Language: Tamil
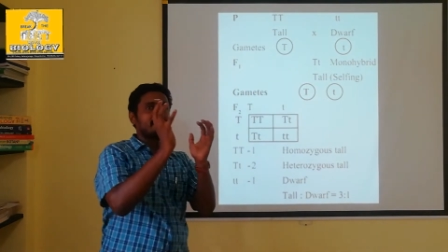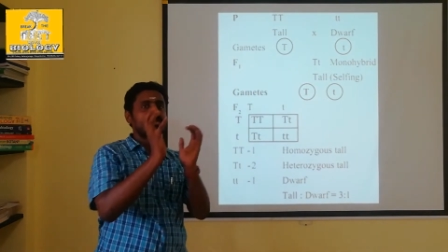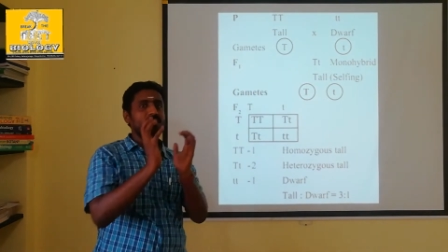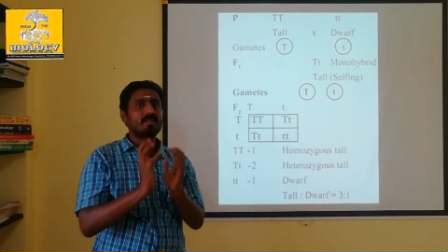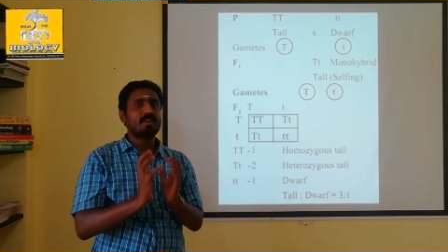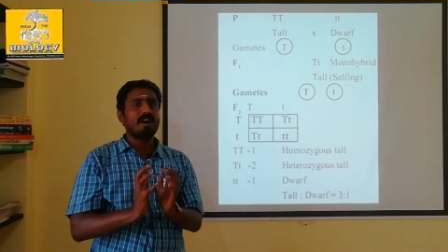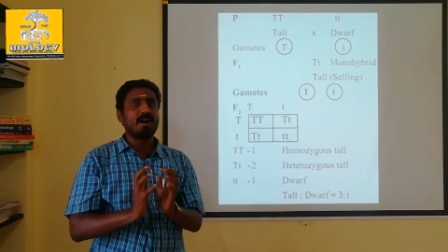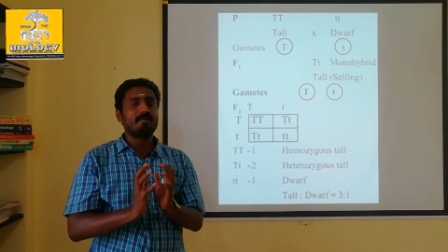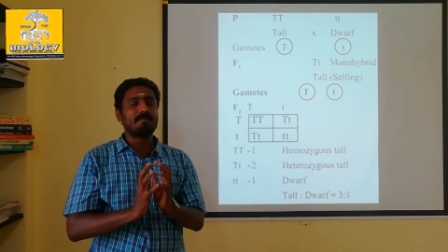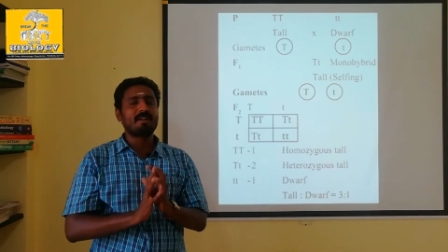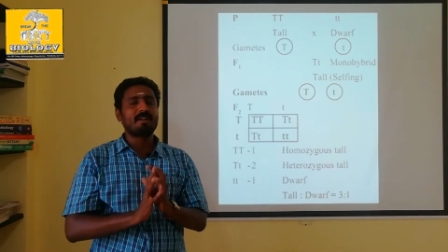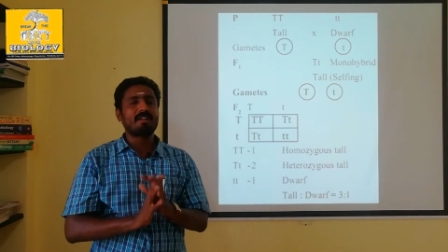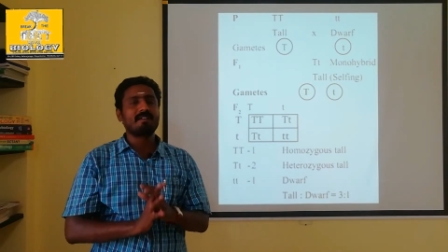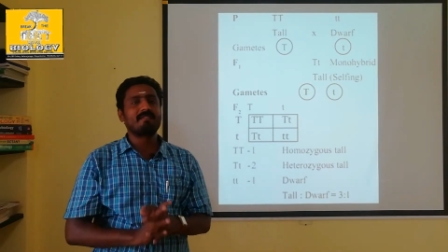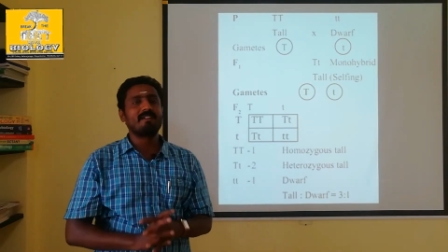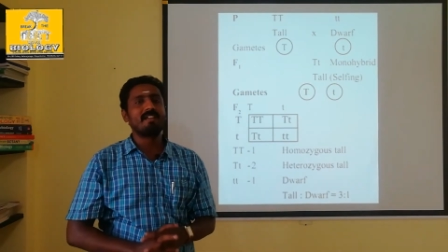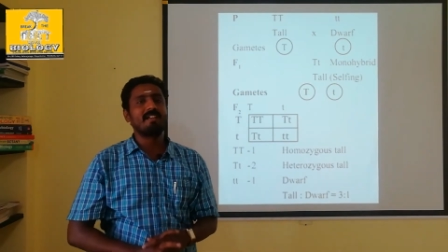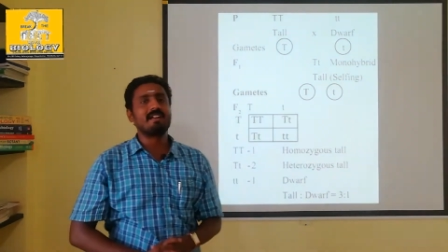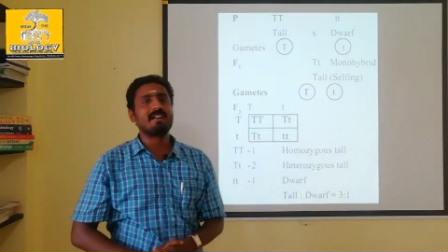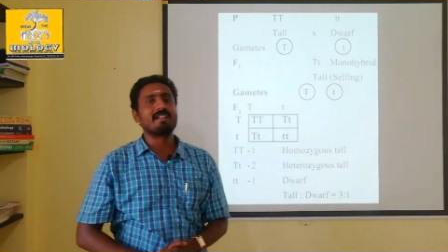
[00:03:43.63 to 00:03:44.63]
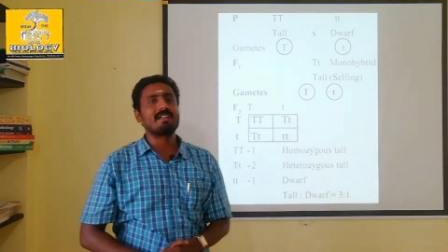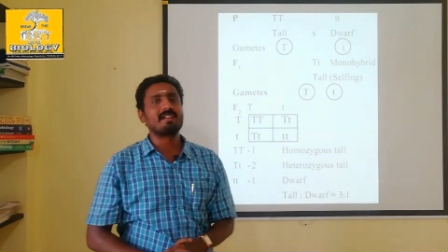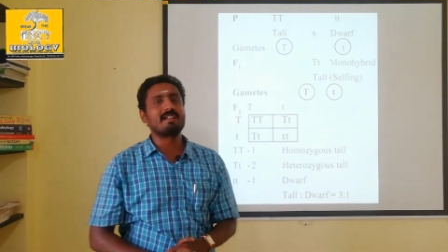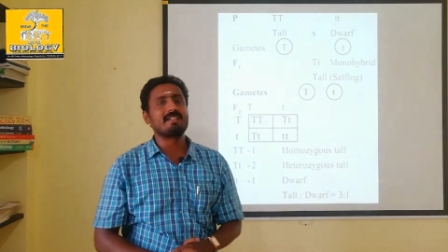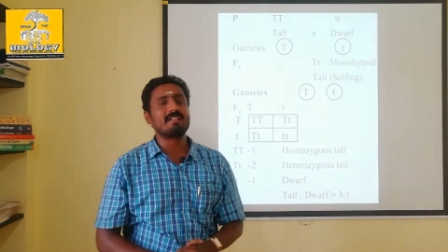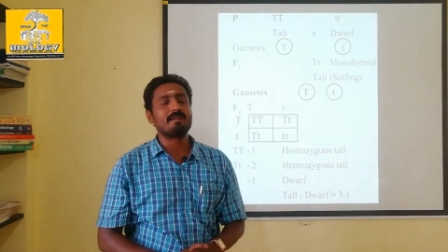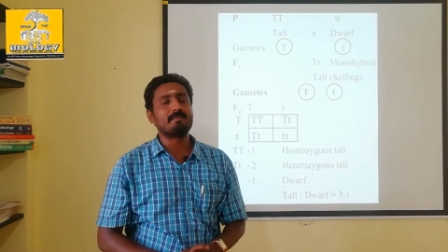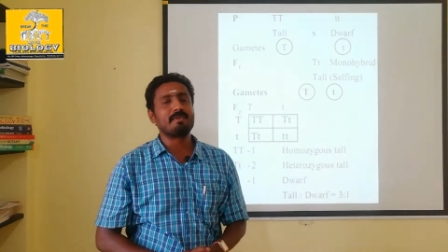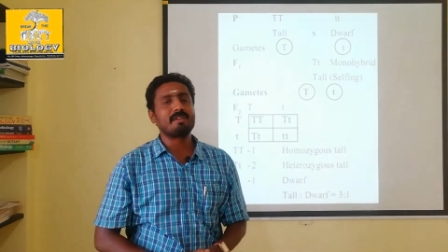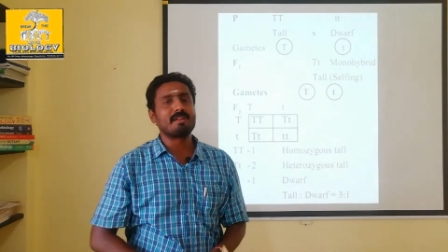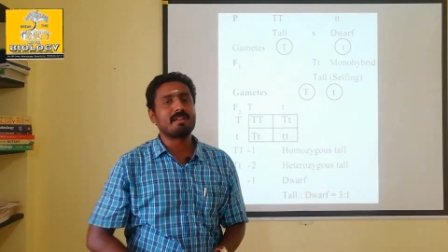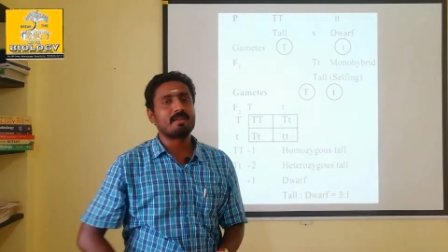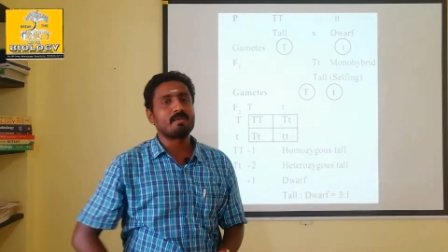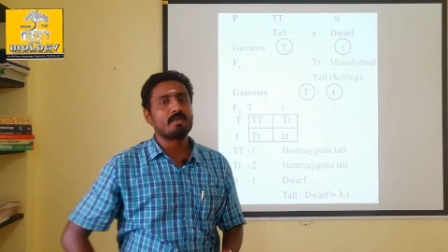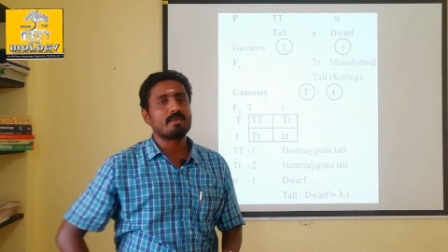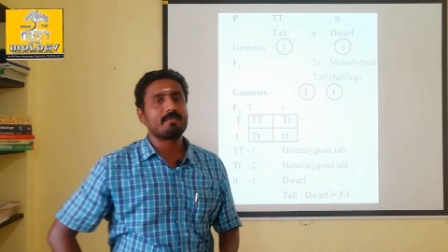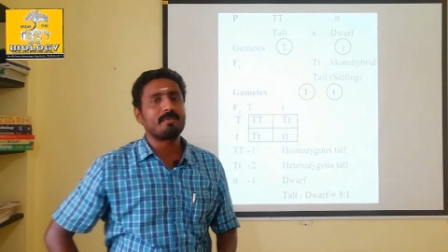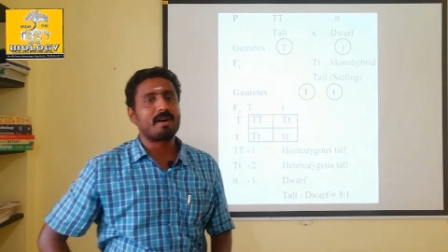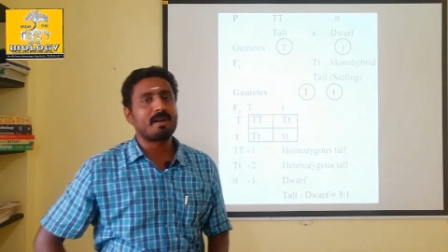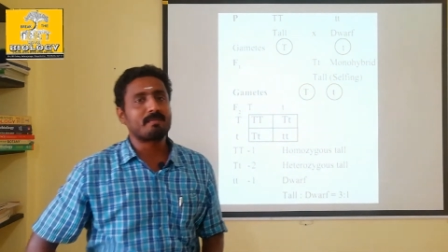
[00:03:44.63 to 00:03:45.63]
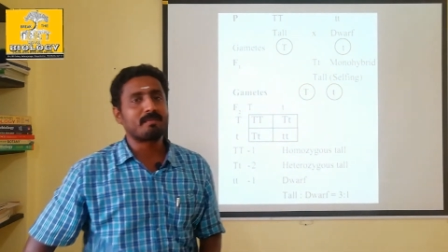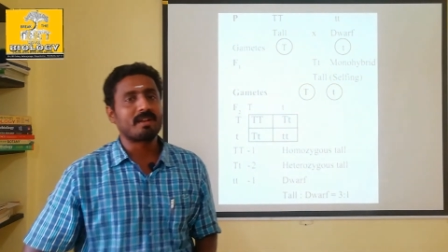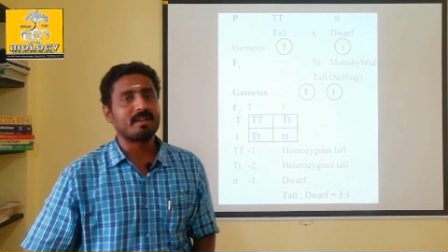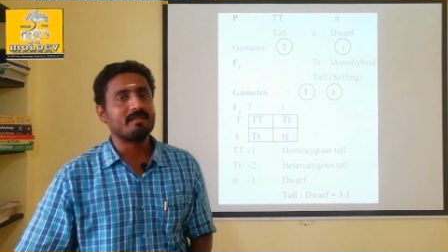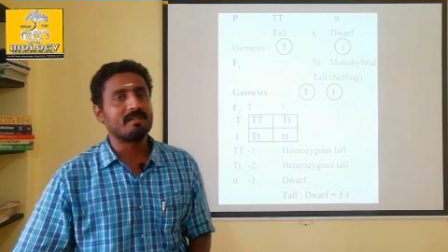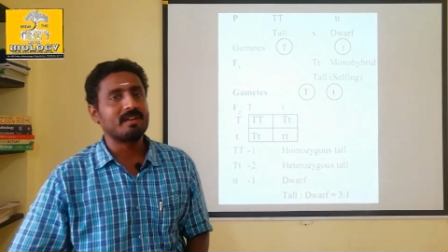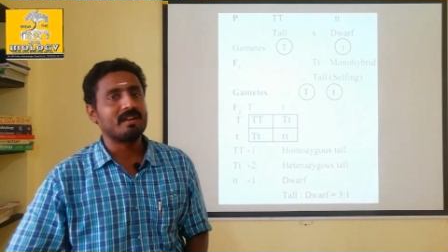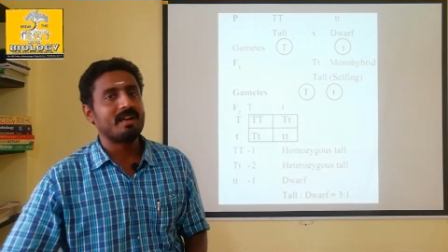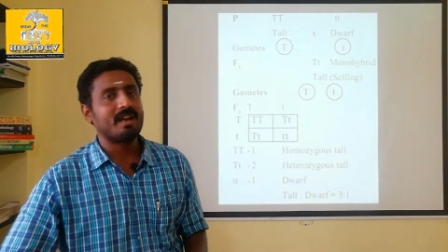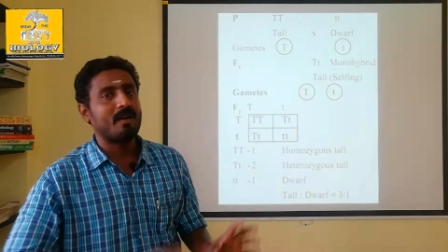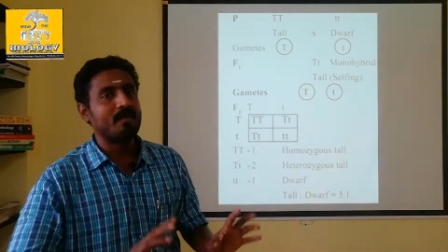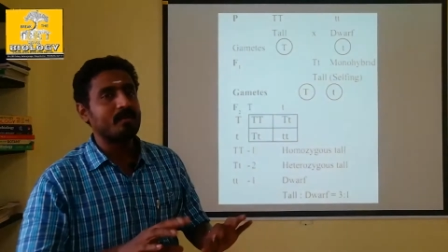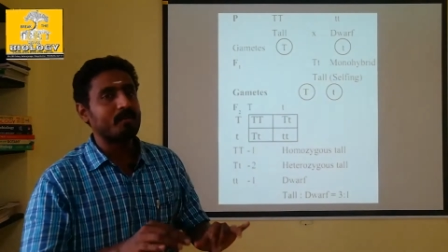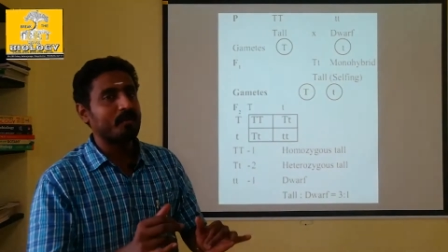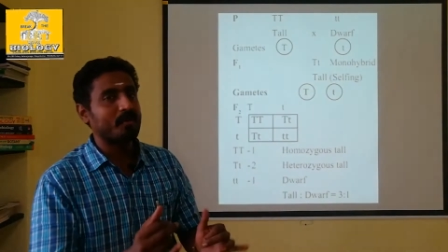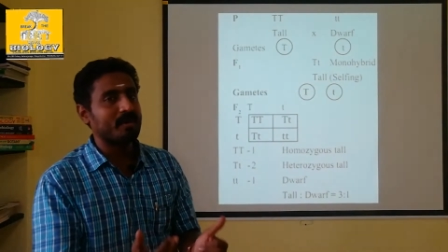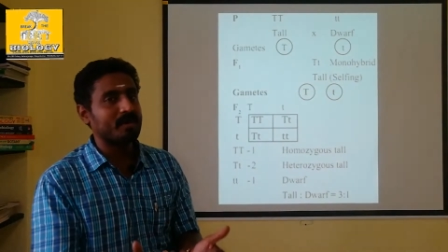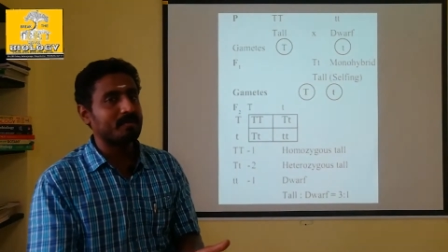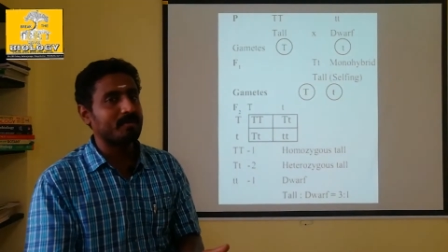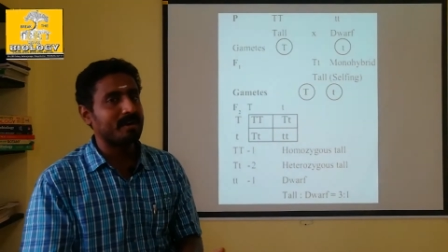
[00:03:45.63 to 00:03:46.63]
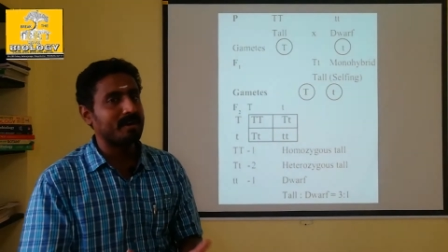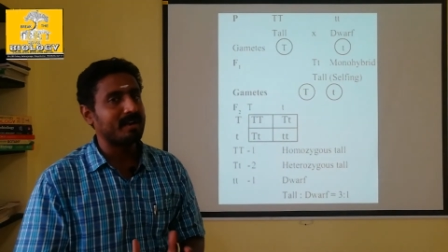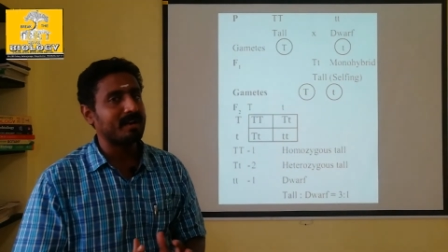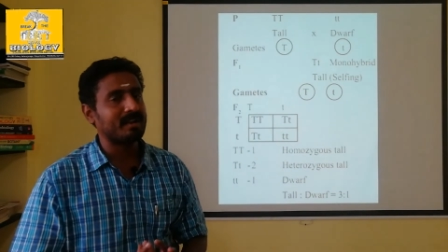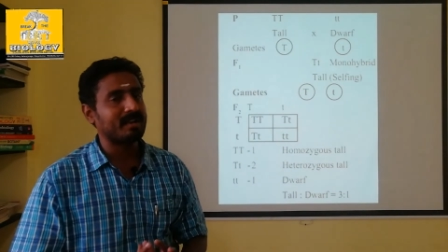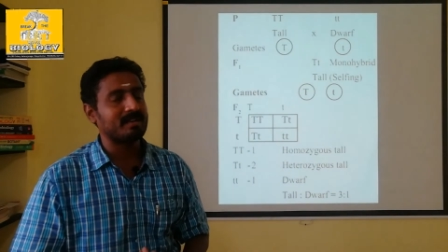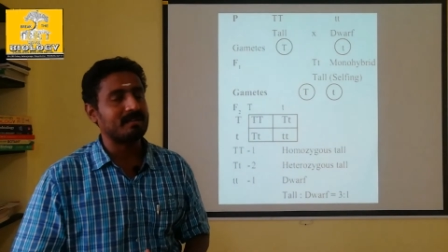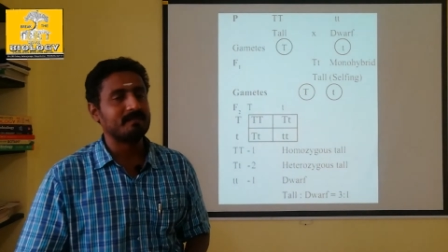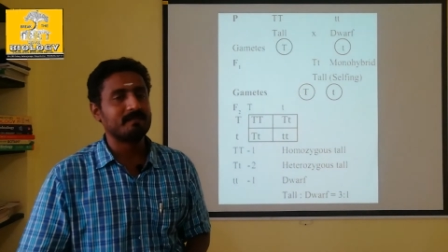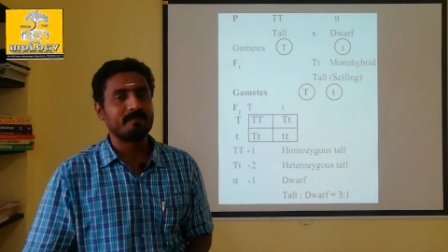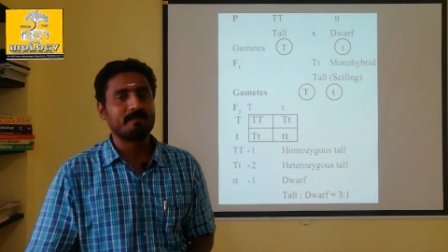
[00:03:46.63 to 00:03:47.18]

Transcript: ஸோ காமனாக வெளியில் எடுக்கிறது அப்படிங்கிற ஒரு ஃபார்முலாவை அவர் போட்டு பண்ணார்